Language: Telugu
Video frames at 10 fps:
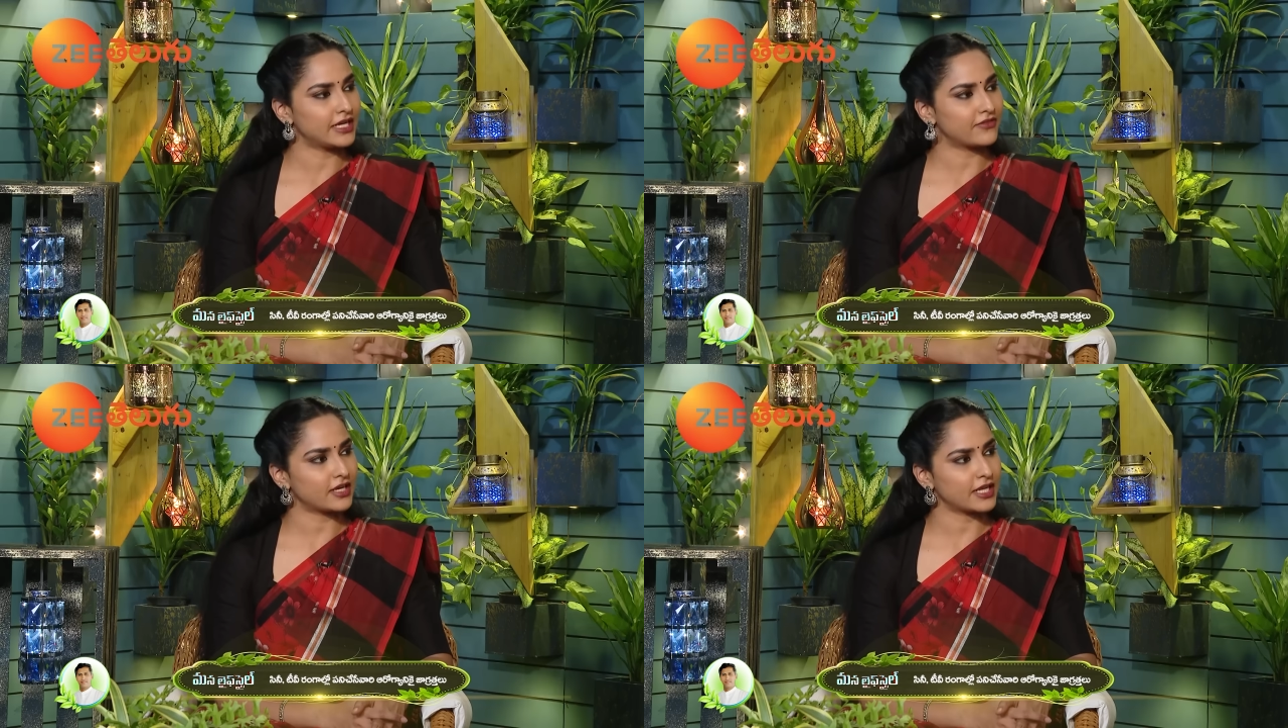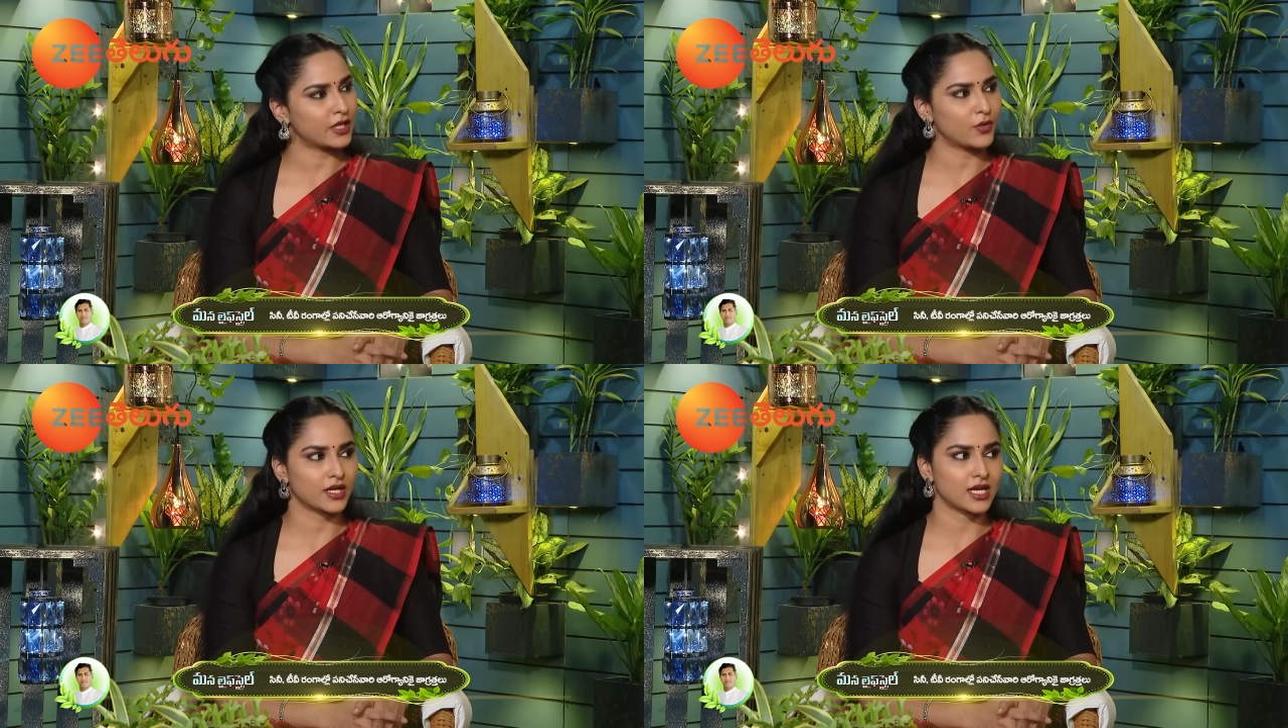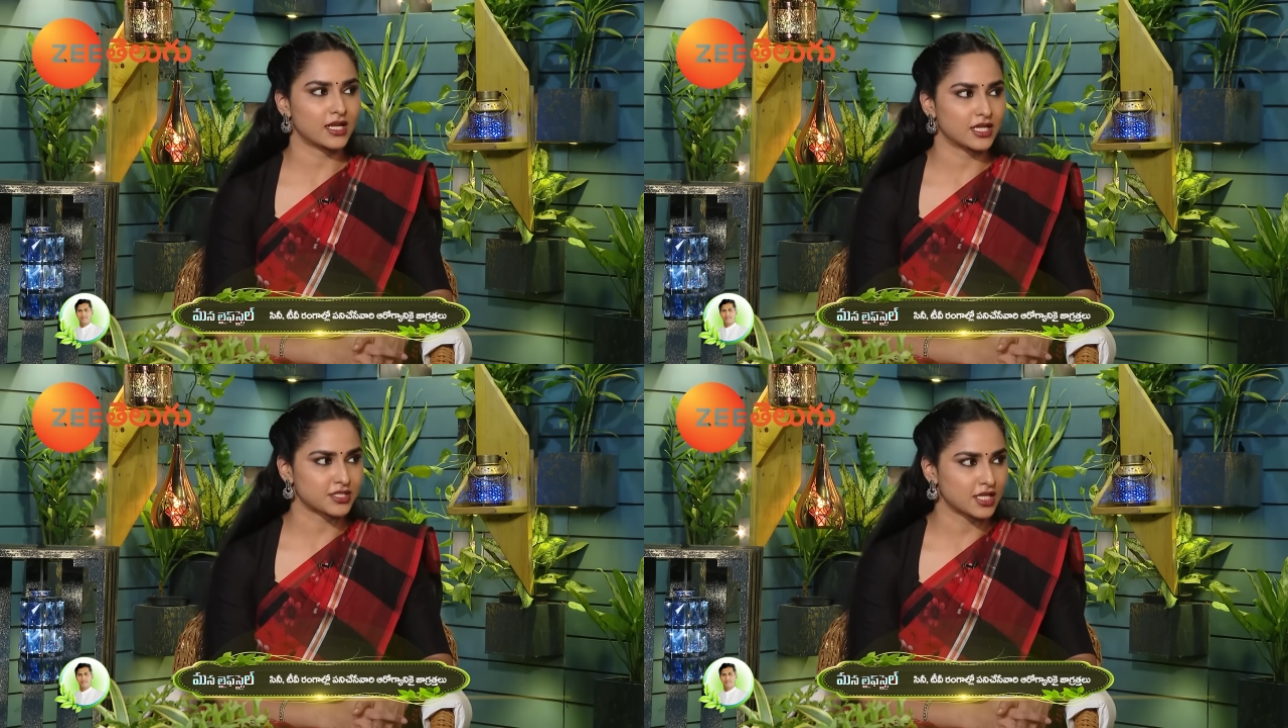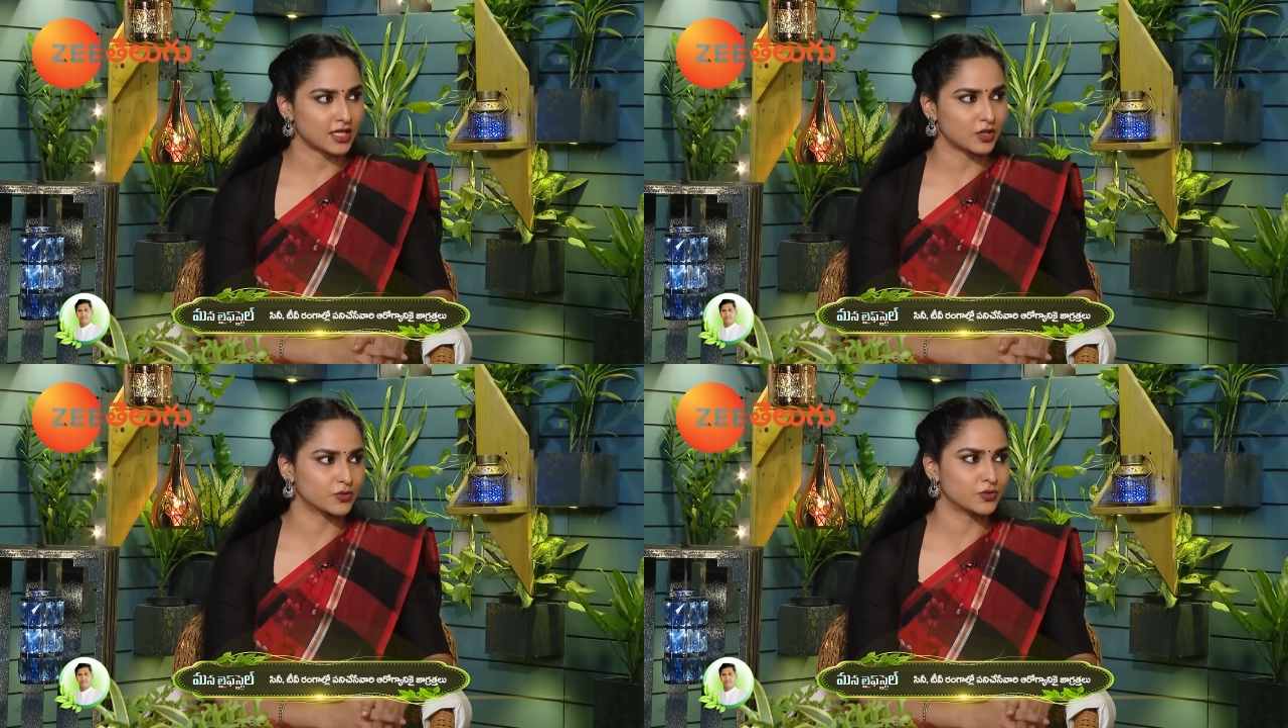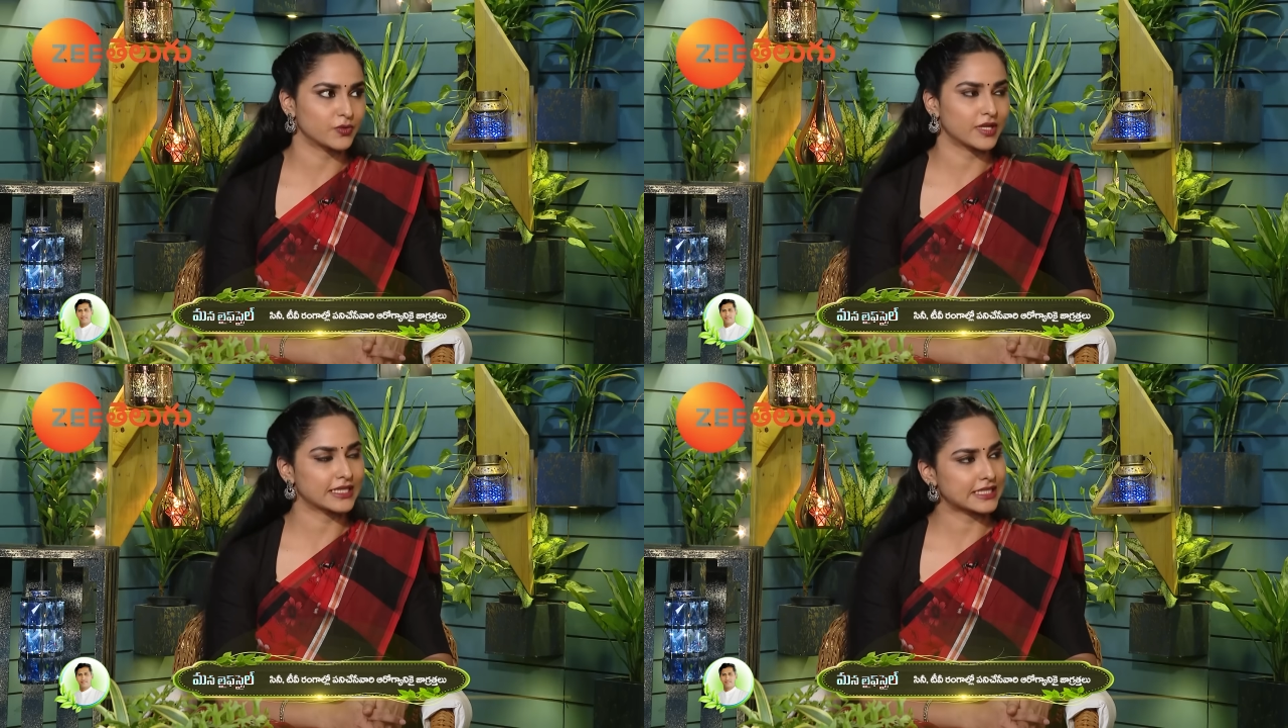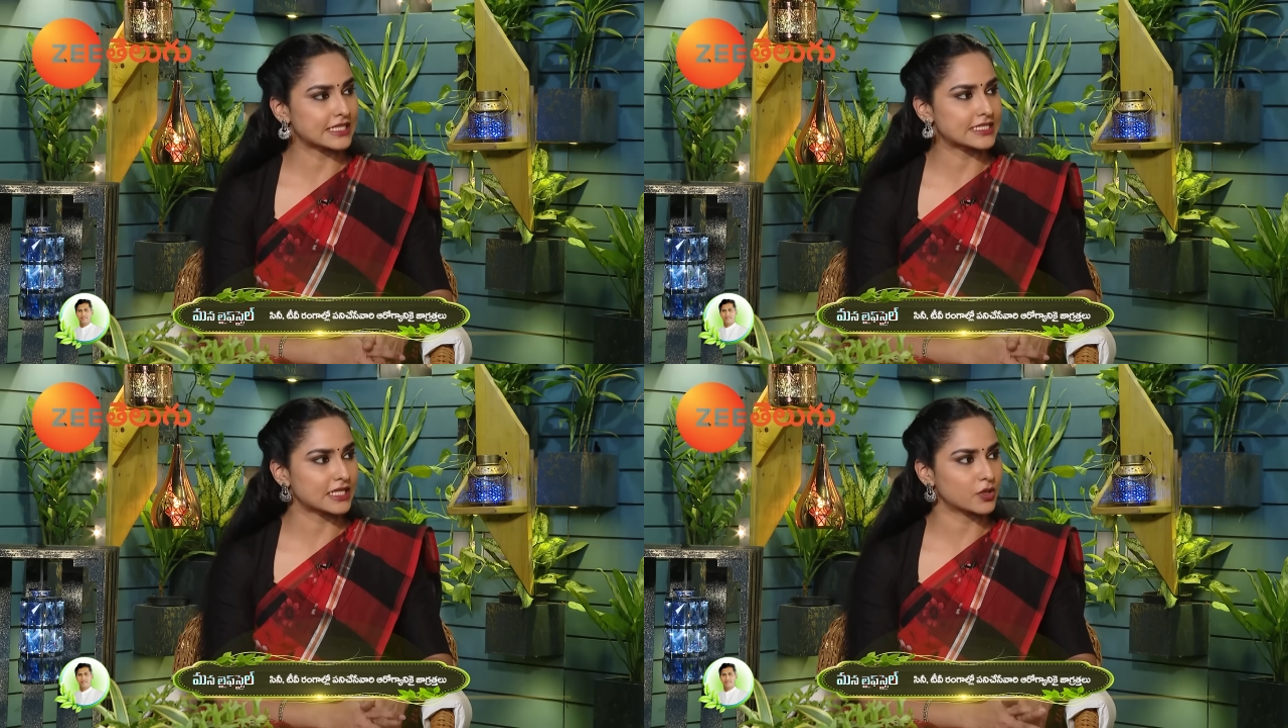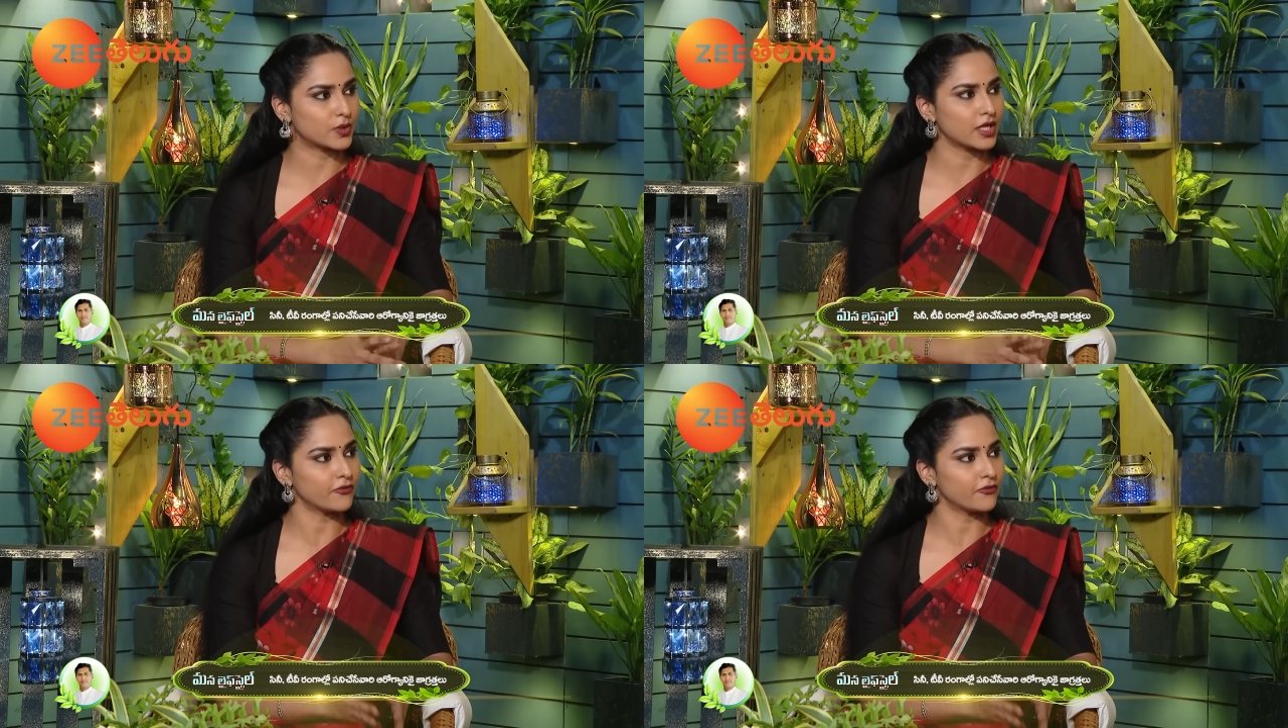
వీటి వల్ల ఎన్నో రకాల నష్టాలు కలుగుతూ ఉంటాయని తెలిసినా కూడా